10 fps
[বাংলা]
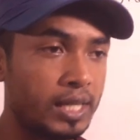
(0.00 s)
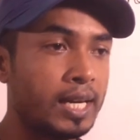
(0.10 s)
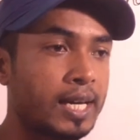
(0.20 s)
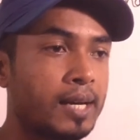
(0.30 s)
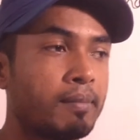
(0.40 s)

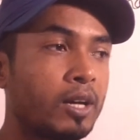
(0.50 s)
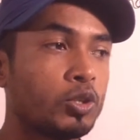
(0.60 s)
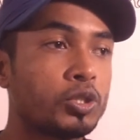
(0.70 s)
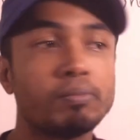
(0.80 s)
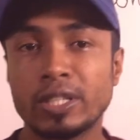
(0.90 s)
এলাকার
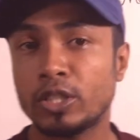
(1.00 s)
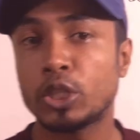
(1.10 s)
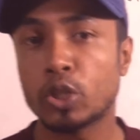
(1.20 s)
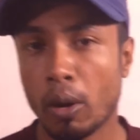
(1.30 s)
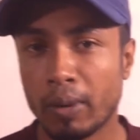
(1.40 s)
মানুষ বেশি
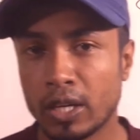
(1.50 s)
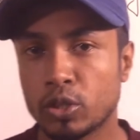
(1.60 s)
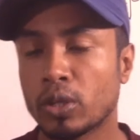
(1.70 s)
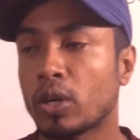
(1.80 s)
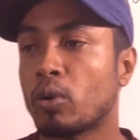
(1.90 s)

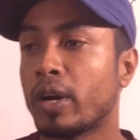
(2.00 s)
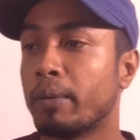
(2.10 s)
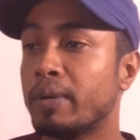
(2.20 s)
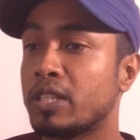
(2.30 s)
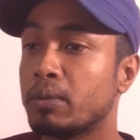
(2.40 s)
সমালোচনা করে
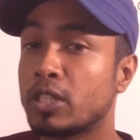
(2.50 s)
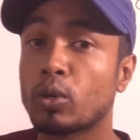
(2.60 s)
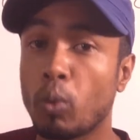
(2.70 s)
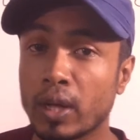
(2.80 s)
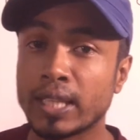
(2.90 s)
বেশি বেশি
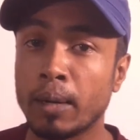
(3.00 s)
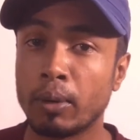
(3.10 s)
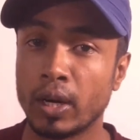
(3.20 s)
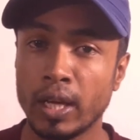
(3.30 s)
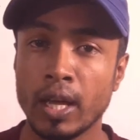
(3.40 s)
কথা
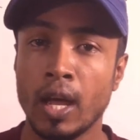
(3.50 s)
বলে